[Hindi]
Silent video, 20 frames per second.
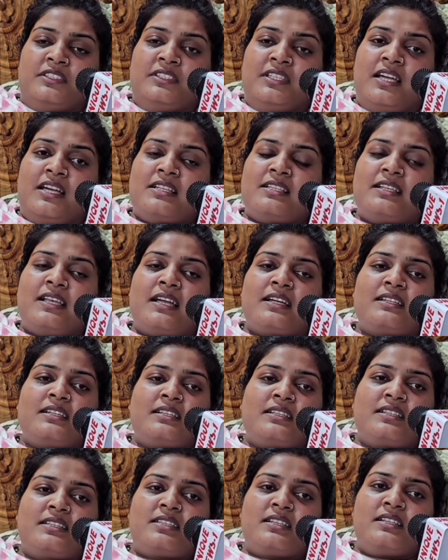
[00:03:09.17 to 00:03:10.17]
यहाँ से आ
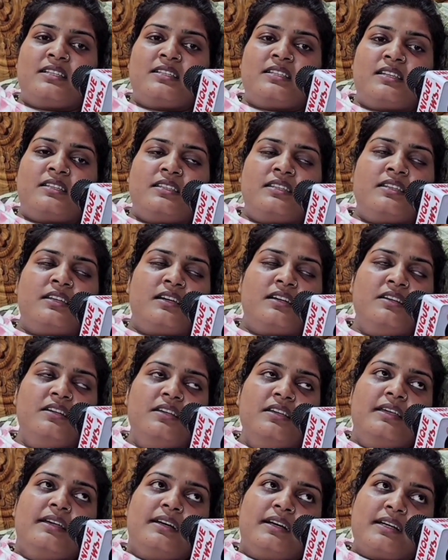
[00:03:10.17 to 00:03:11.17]
करके चले जाइएगा
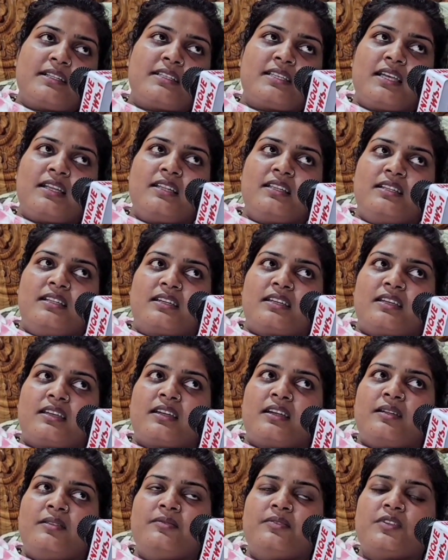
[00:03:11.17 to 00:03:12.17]
अच्छा नहीं
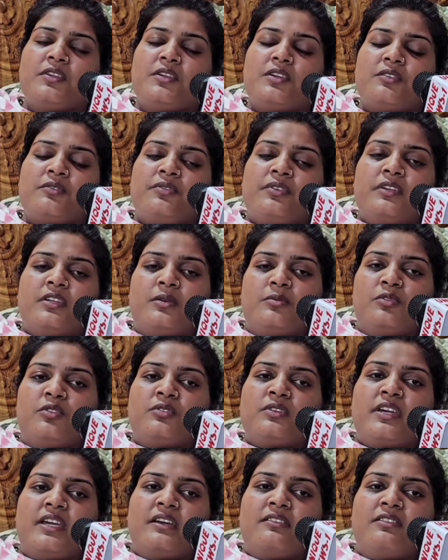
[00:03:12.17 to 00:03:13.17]
लगेगा फिर हम
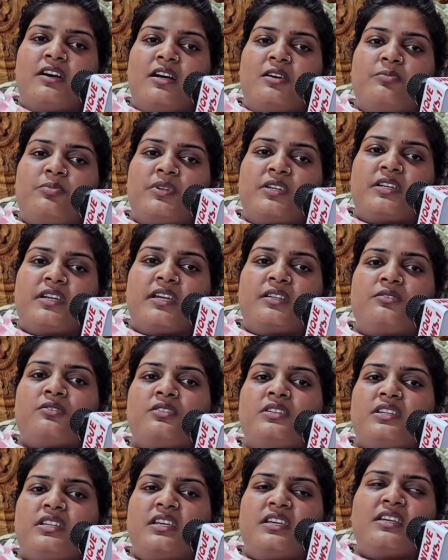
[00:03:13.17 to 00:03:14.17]
लोग गए वहाँ पर गए तो
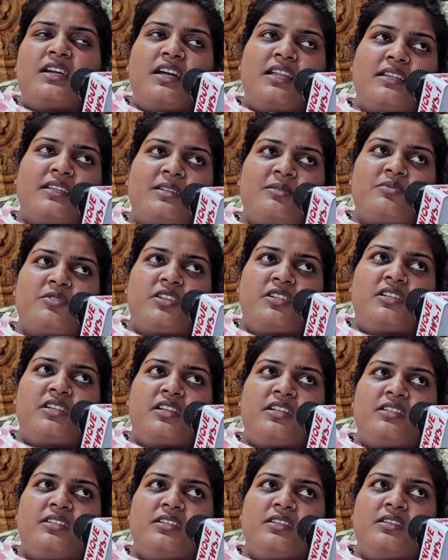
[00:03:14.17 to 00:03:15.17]
देखे कार्यक्रम चल
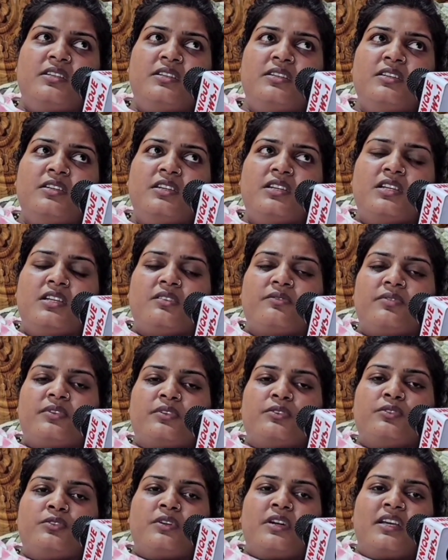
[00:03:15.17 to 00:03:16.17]
रही थी फिर
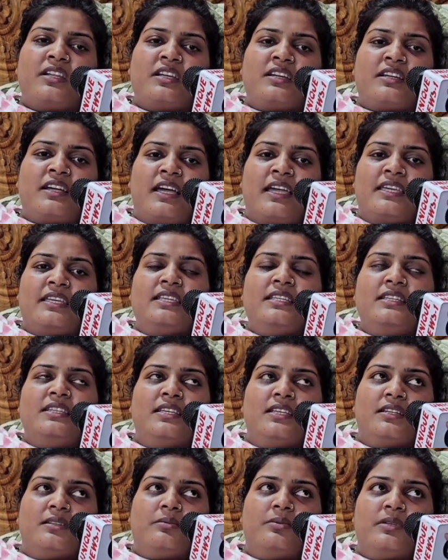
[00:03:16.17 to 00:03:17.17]
दो गाना गाए ही
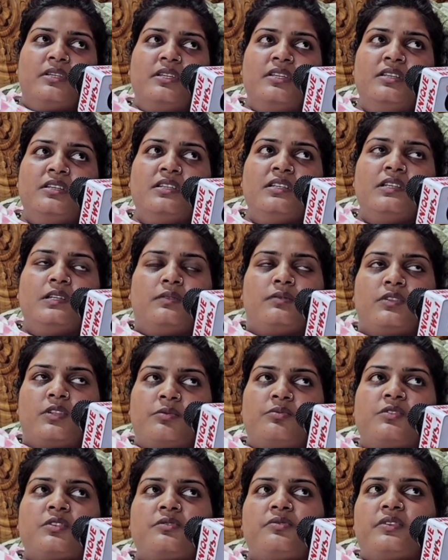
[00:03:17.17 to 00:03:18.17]
थे अभी
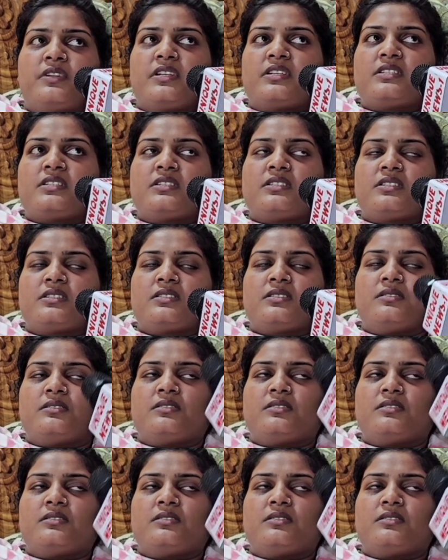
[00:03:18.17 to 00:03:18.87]
तब तक फिर ऐसे चीज़ें